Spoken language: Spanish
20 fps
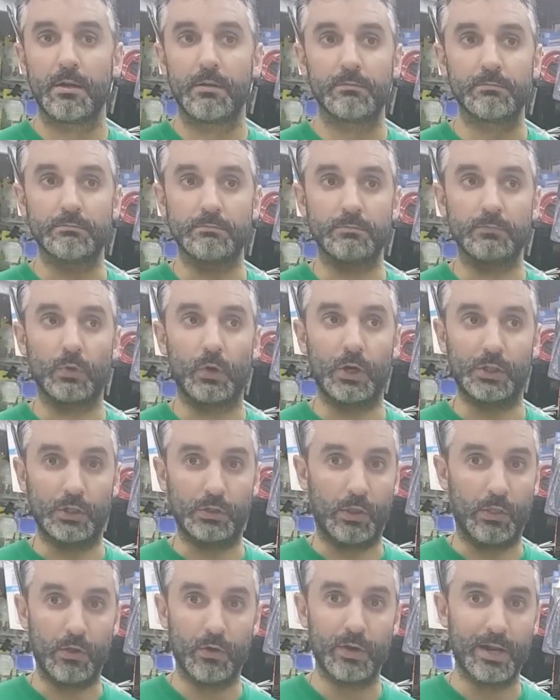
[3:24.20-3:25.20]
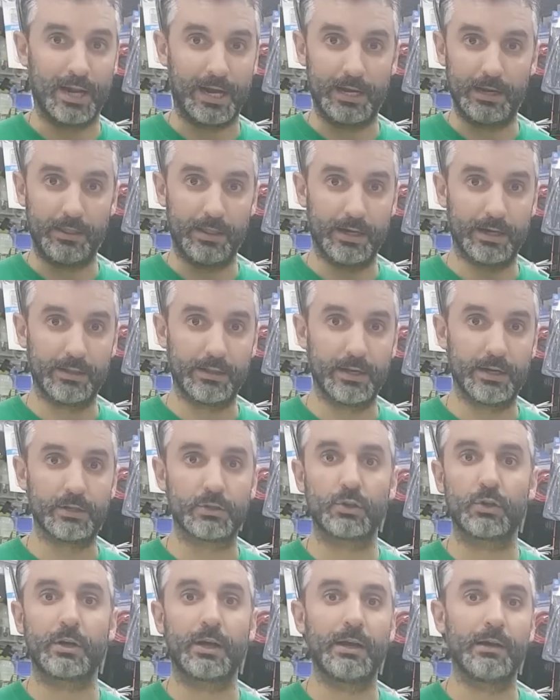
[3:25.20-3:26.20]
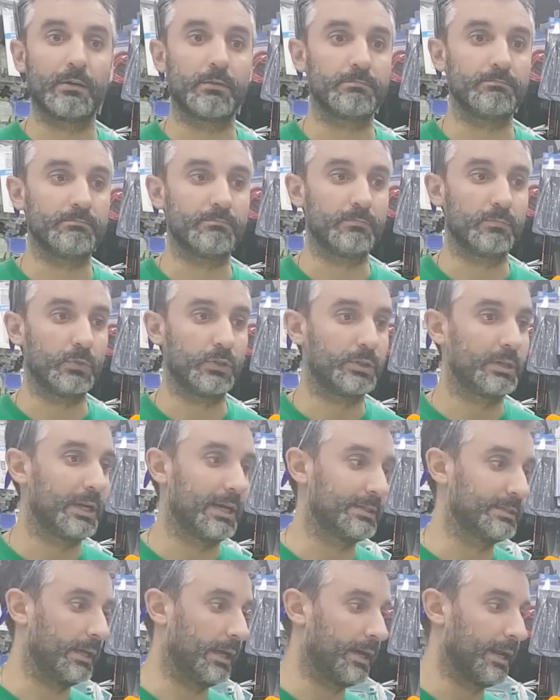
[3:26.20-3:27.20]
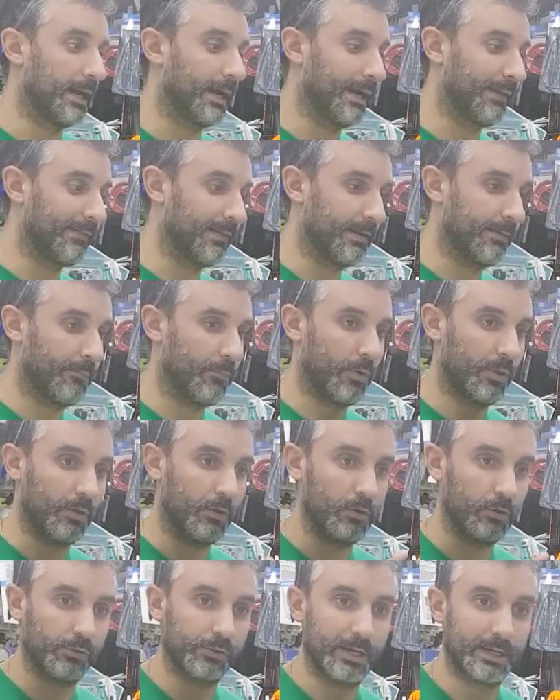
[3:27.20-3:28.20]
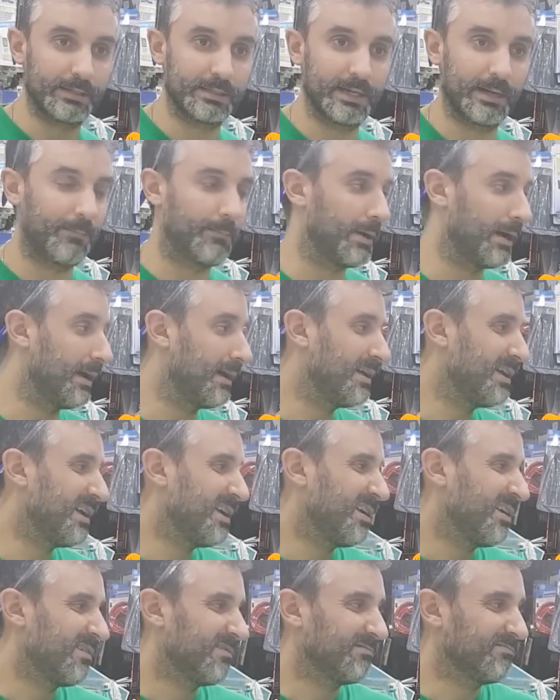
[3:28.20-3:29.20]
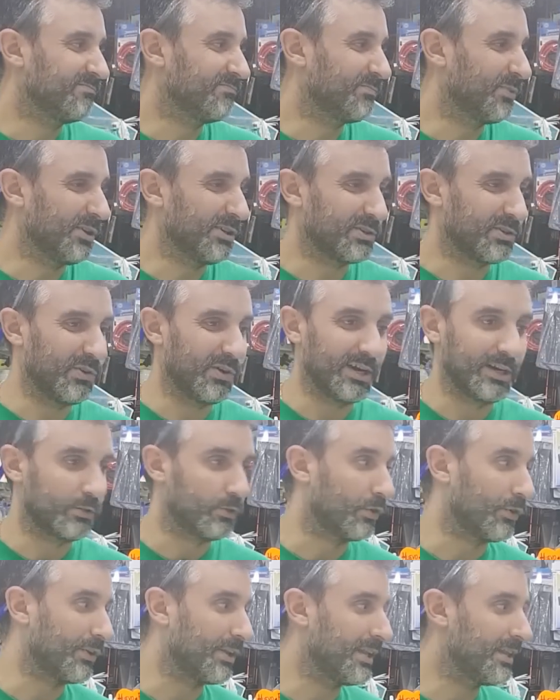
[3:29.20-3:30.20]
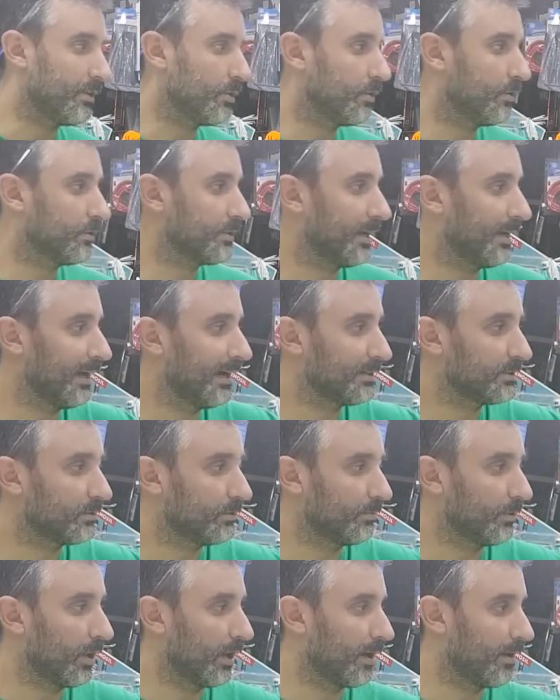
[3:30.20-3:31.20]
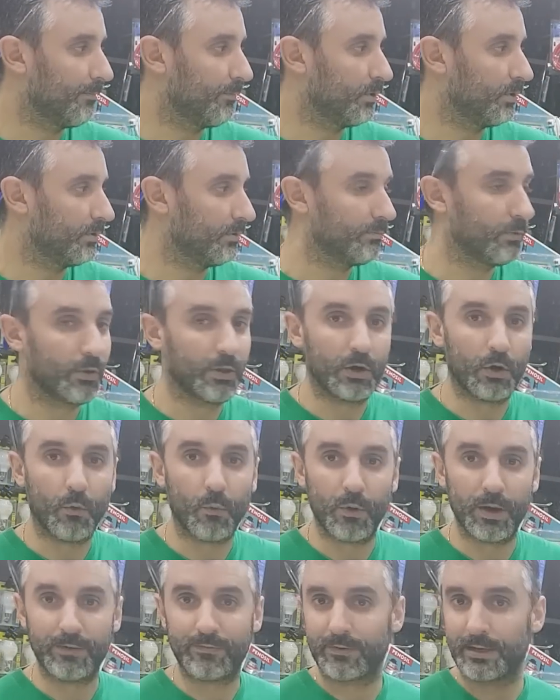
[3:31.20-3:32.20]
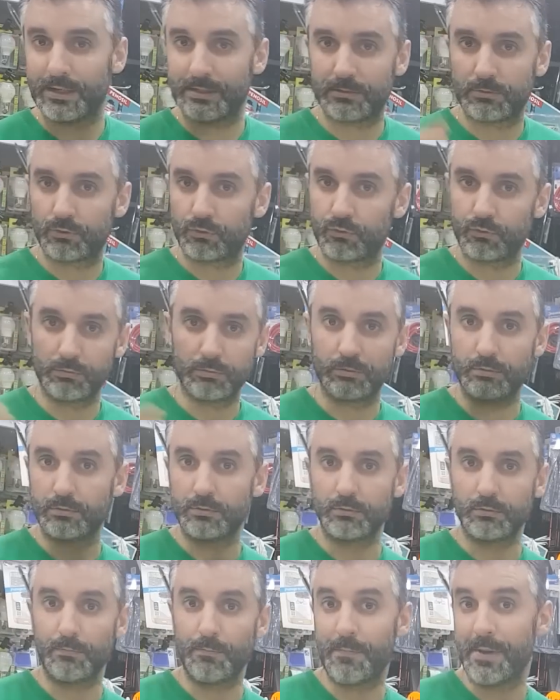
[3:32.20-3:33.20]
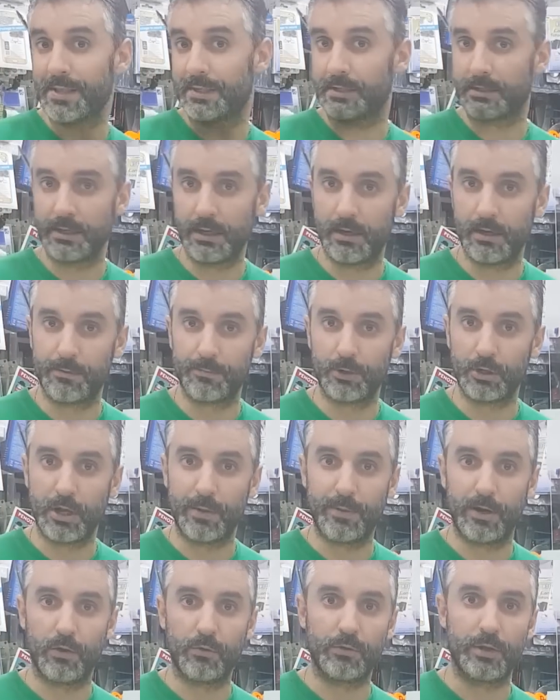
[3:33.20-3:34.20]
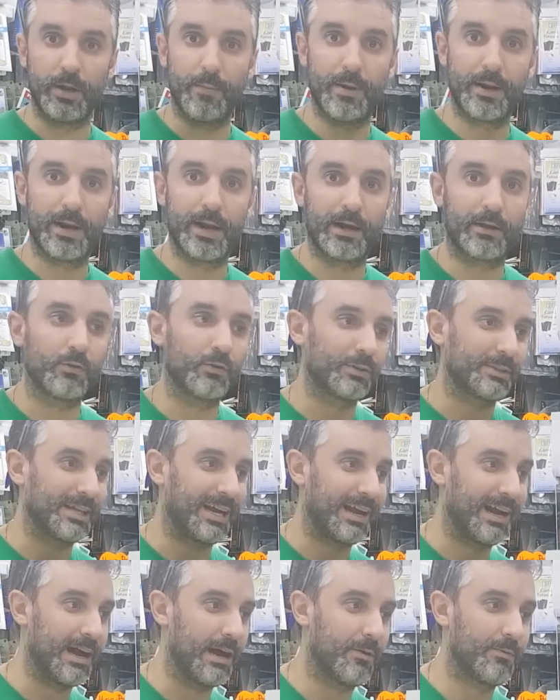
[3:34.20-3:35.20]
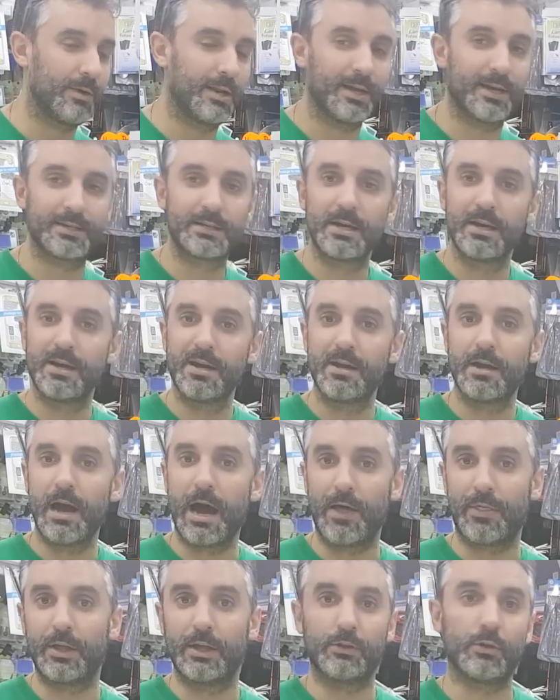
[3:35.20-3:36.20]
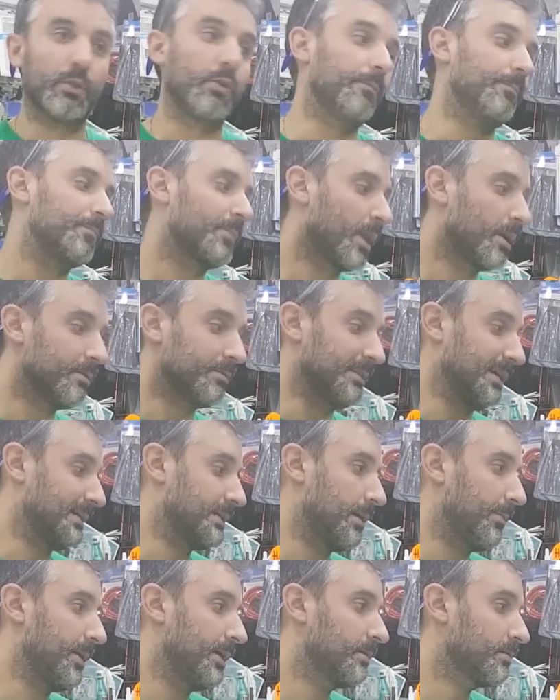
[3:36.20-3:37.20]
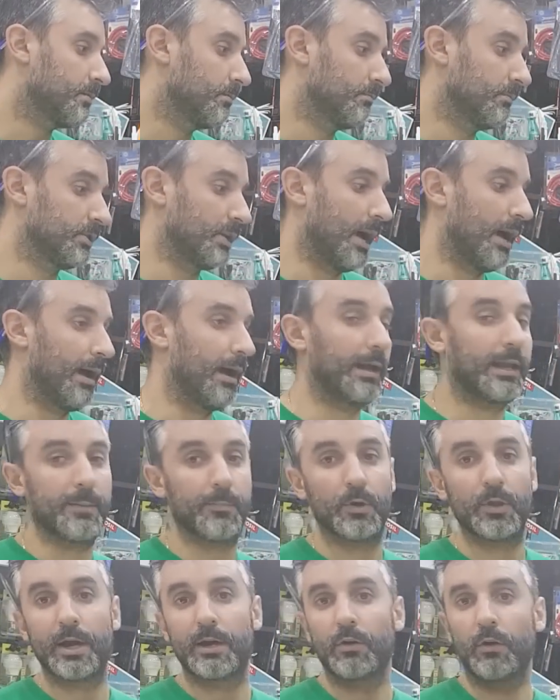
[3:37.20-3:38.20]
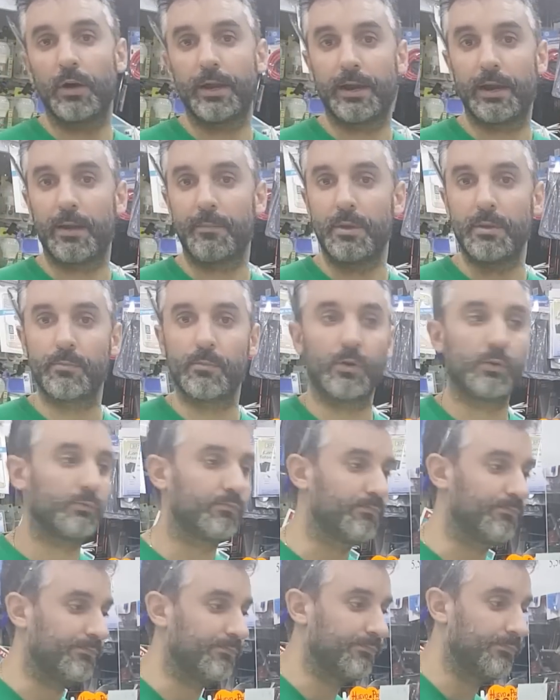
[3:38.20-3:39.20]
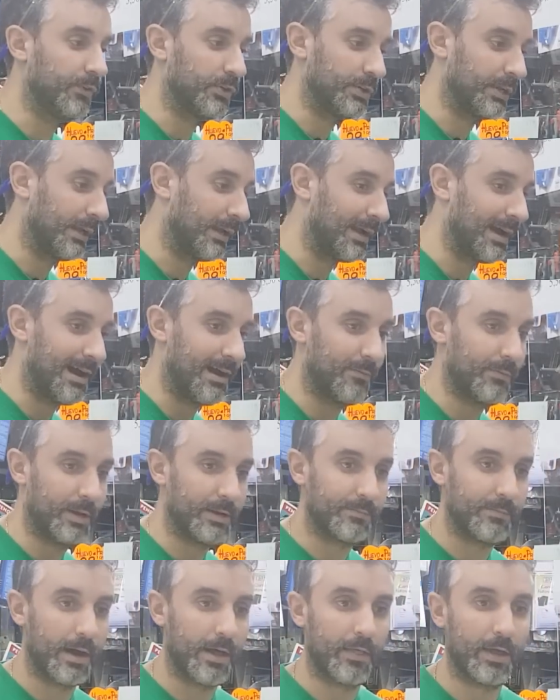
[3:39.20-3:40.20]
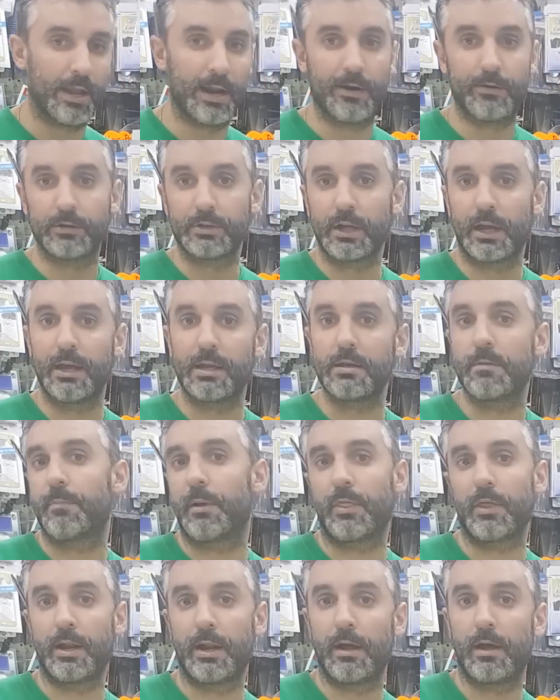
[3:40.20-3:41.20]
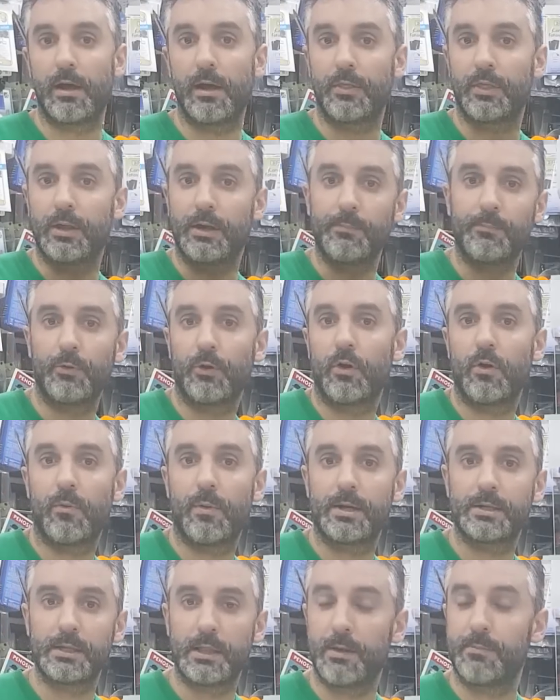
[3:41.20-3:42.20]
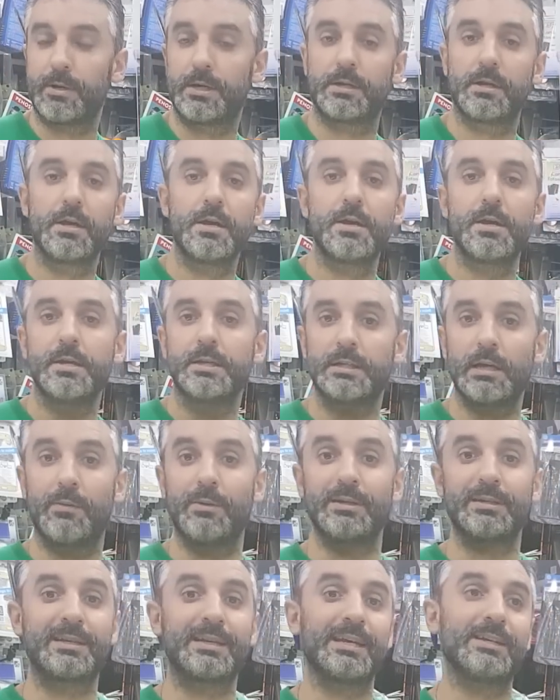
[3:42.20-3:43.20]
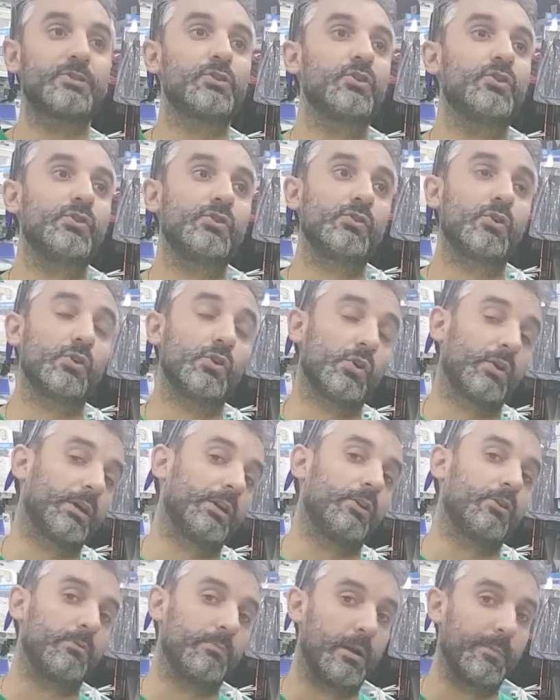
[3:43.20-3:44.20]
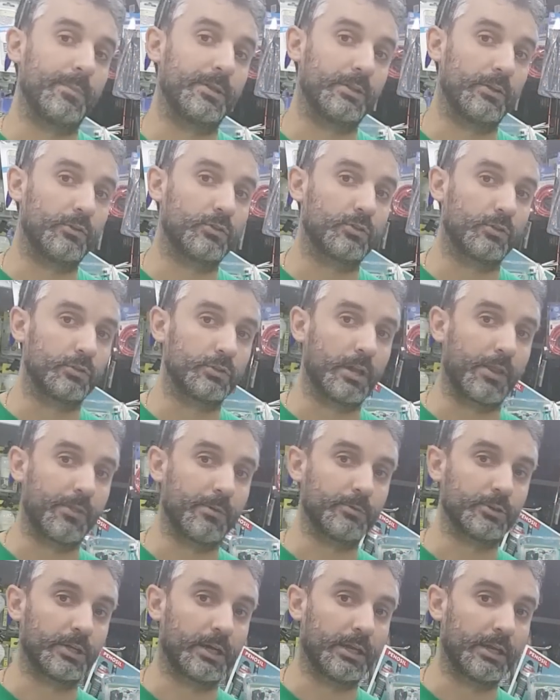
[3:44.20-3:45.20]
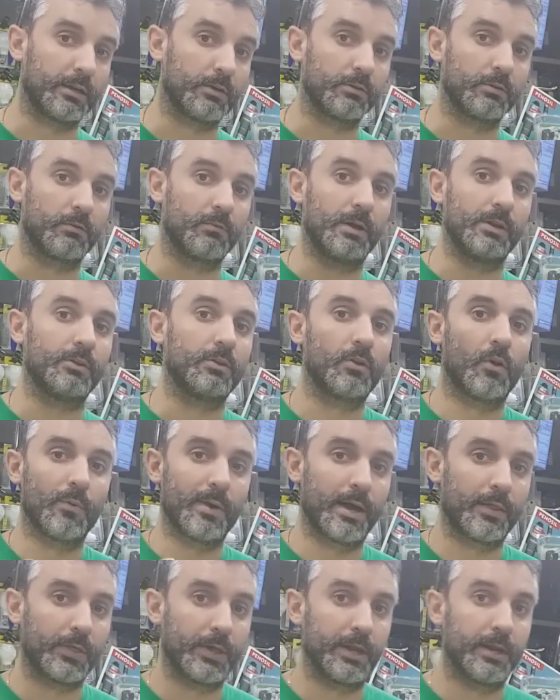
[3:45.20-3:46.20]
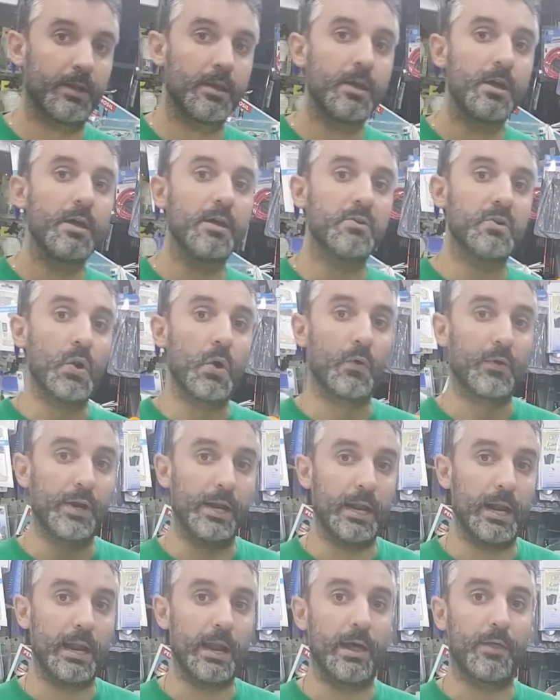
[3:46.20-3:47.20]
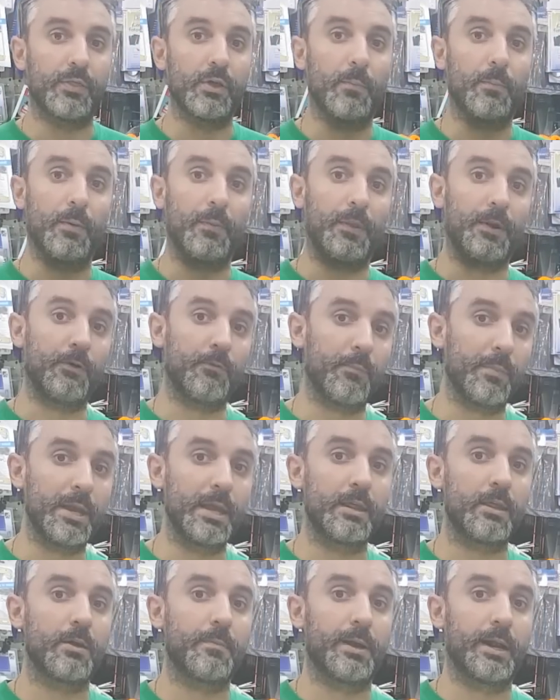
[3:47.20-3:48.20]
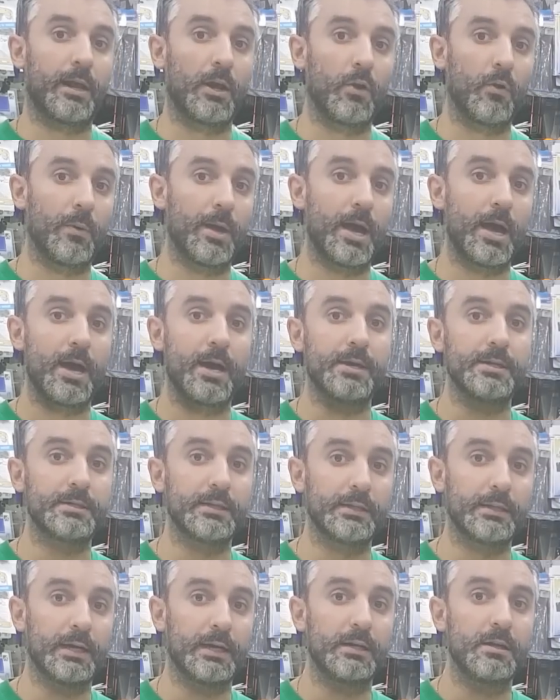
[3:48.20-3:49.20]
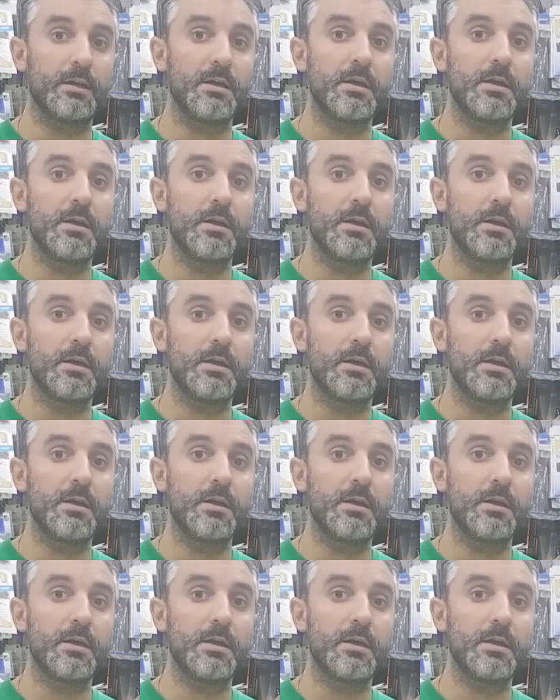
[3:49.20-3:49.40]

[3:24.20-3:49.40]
mm, cuando te digo la calidad que tiene esto es que, mm, no sé, las tijeras que tienen pueden cortar chapa, mm, puedes coger tornillos, eh, esto, por ejemplo, el modelo Wave, que es su bestseller, por llamarlo de una manera, corta cables, hace todo. Ya sabéis, o sea, aquí podía coger ahora mismo, no sé, cables, madera, no sé qué, y empezar a hacer pruebas y demás. Sabéis que eso no es lo que normalmente nosotros hacemos aquí, con lo cual no lo voy a hacer. Luego en el enlace os pondré un vídeo para que lo veáis y tal.